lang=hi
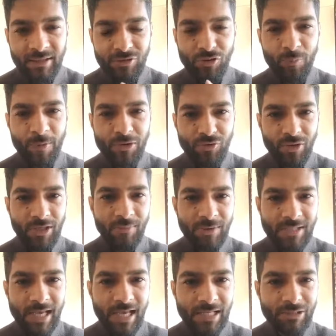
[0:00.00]
सुपरसोनिक
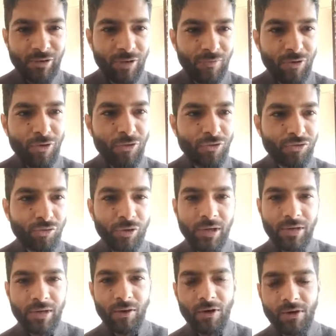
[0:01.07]
मिसाइल जो है वो लॉन्च हो
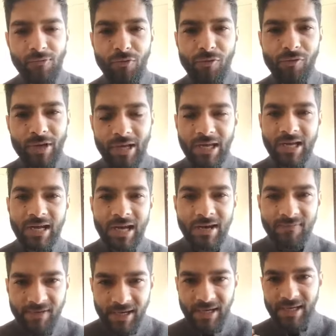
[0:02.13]
गई और वो रख रखाव
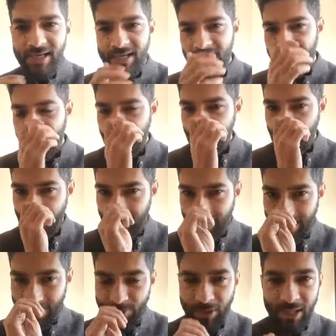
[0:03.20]
के लिए आ,
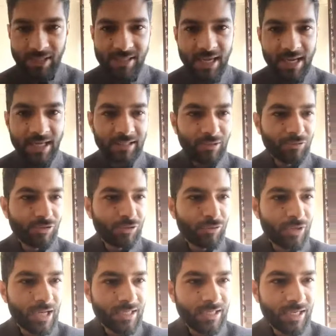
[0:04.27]
काम किया जा रहा था उसी
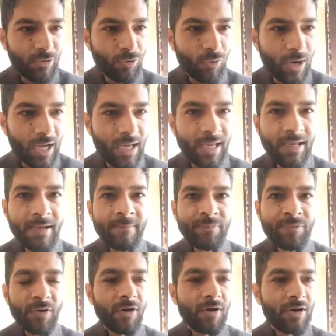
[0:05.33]
दौरान ये हुआ है
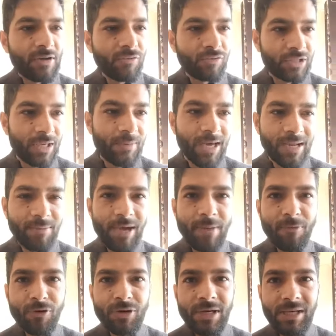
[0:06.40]
और उसके बारे में
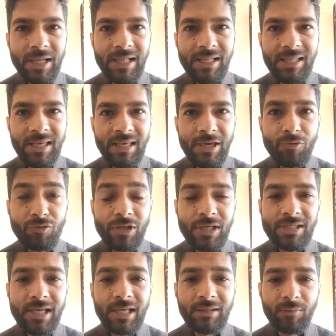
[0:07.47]
आपको डिटेल देंगे उसी
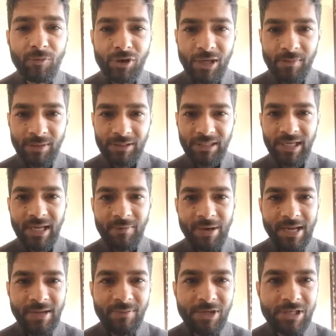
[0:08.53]
के साथ मुख्यमंत्री
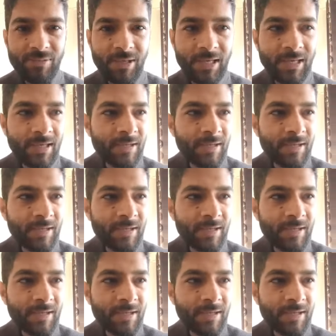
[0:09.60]
हमारे बीच में